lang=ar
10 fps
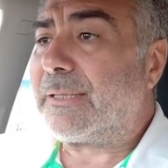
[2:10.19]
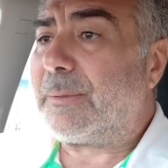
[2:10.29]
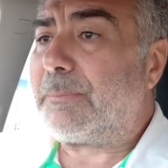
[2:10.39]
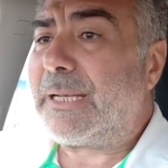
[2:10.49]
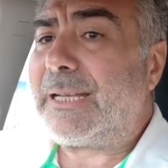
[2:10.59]

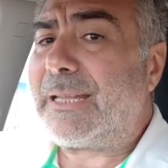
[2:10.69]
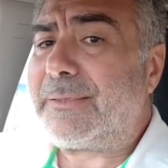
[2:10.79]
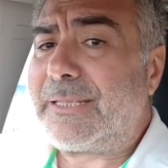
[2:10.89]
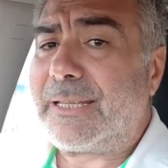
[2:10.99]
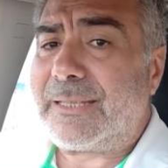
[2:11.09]
طيب من
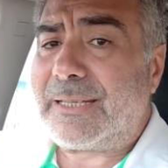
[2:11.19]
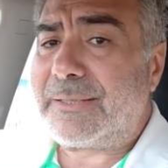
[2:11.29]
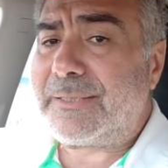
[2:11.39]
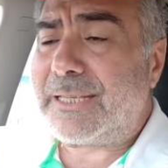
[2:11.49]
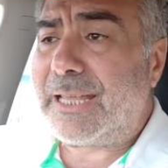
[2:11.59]
الذين
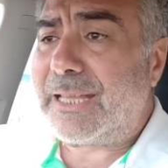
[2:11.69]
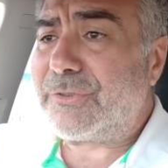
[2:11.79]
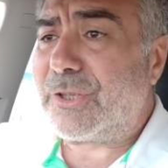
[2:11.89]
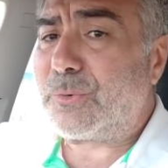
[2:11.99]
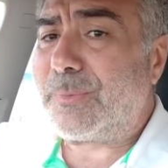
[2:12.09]
الذين
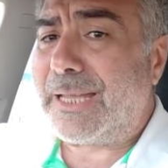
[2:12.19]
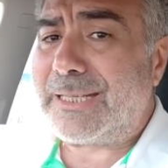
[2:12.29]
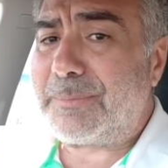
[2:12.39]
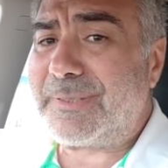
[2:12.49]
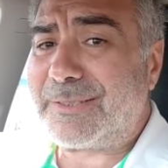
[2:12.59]
هاجروا مع
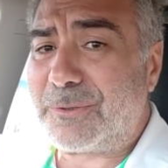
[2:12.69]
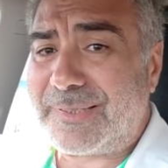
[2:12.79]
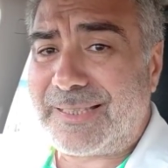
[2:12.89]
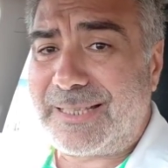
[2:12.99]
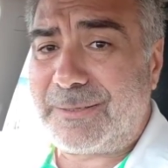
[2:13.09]
النبي صلى
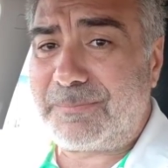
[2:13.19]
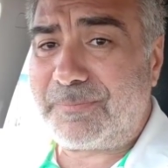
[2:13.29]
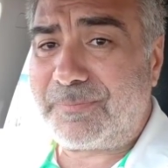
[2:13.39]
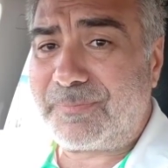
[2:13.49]
الله عليه وسلم